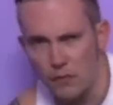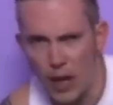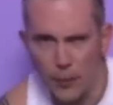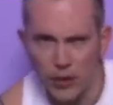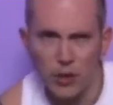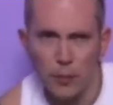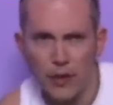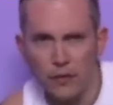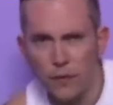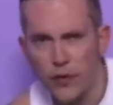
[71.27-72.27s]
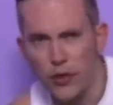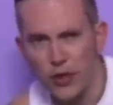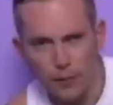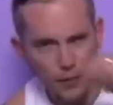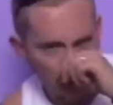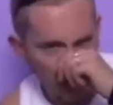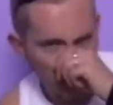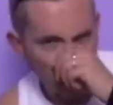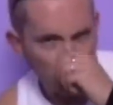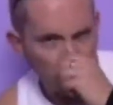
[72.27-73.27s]
A potem się pojawił Fish Diplo,
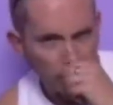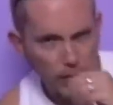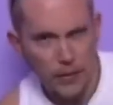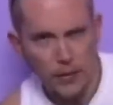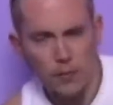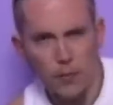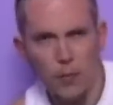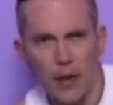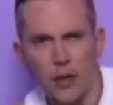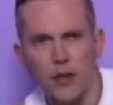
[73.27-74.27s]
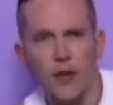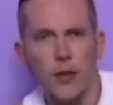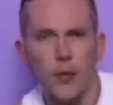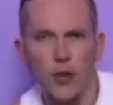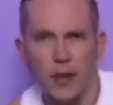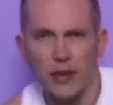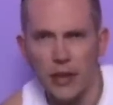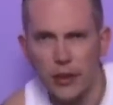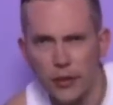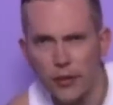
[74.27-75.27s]
bo Majo stwierdził, że ma
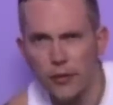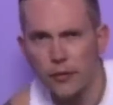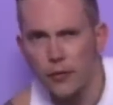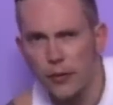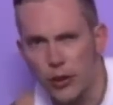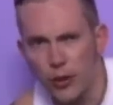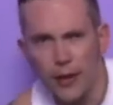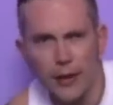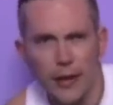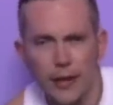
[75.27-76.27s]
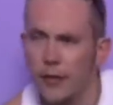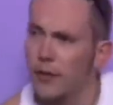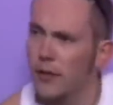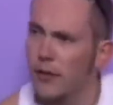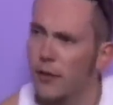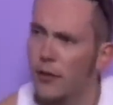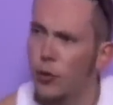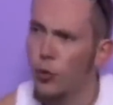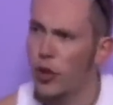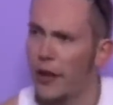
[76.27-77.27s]
takiego kolegę
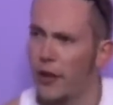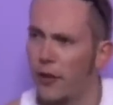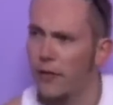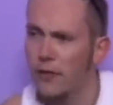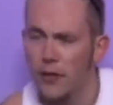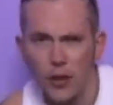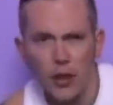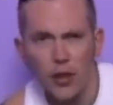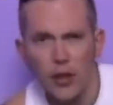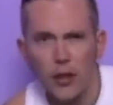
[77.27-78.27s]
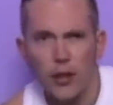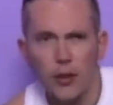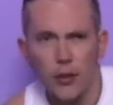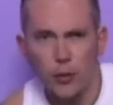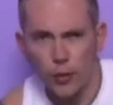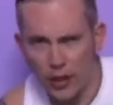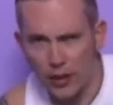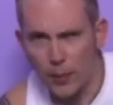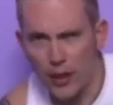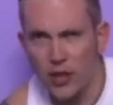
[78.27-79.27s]
dużego, który gra
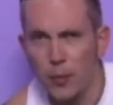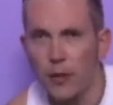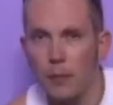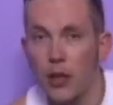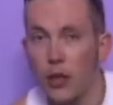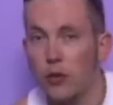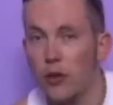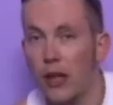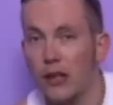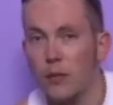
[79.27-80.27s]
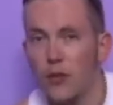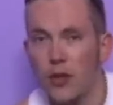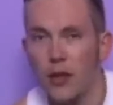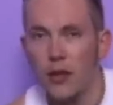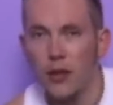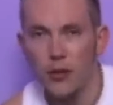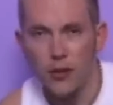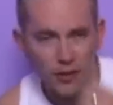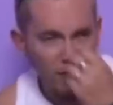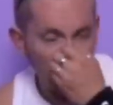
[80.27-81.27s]
na basie. Problem polegał tylko na tym, że gość
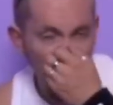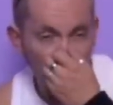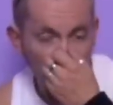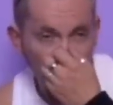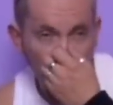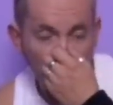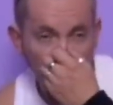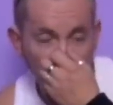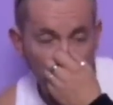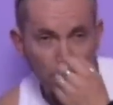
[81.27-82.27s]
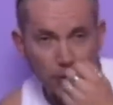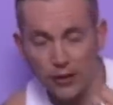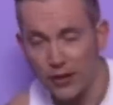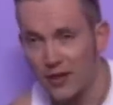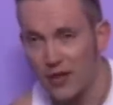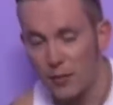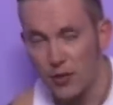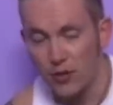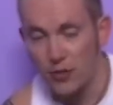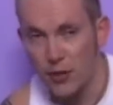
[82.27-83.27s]
jest dwa razy większy ode mnie i tak na scenie
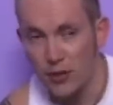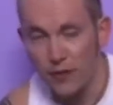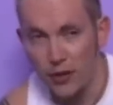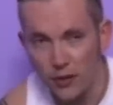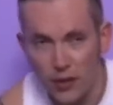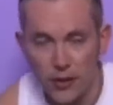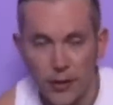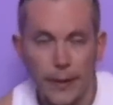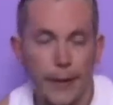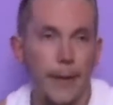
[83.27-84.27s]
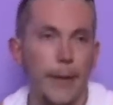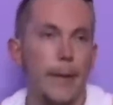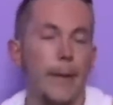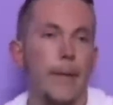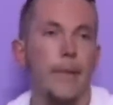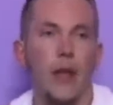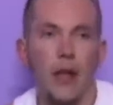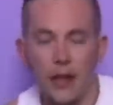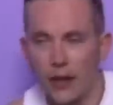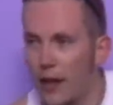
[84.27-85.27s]
będzie to śmiesznie wyglądać,
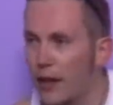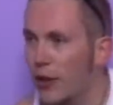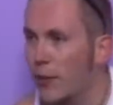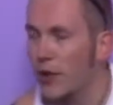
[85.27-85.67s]
ale generalnie to